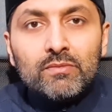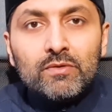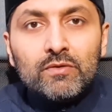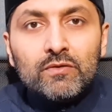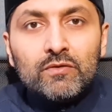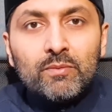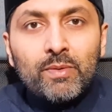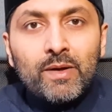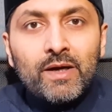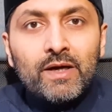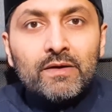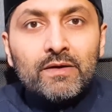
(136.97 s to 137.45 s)

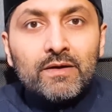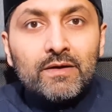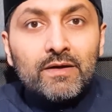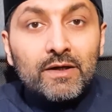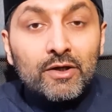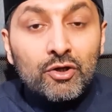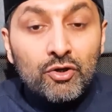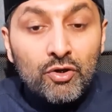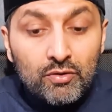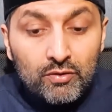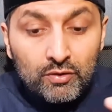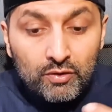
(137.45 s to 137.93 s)

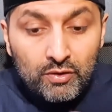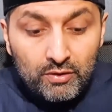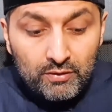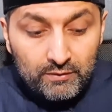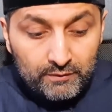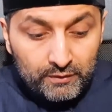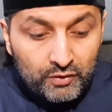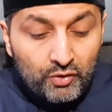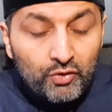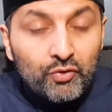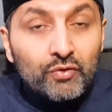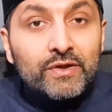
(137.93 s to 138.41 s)
Subhanallah,
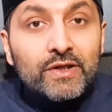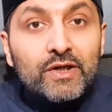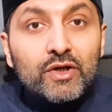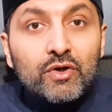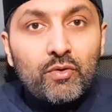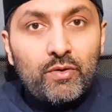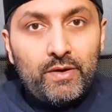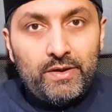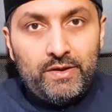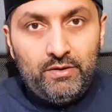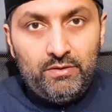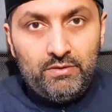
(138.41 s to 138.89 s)
quand, on est
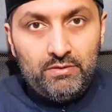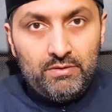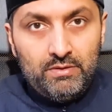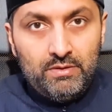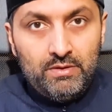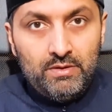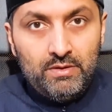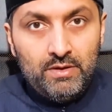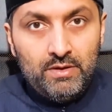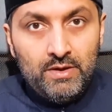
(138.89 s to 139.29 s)
croyant,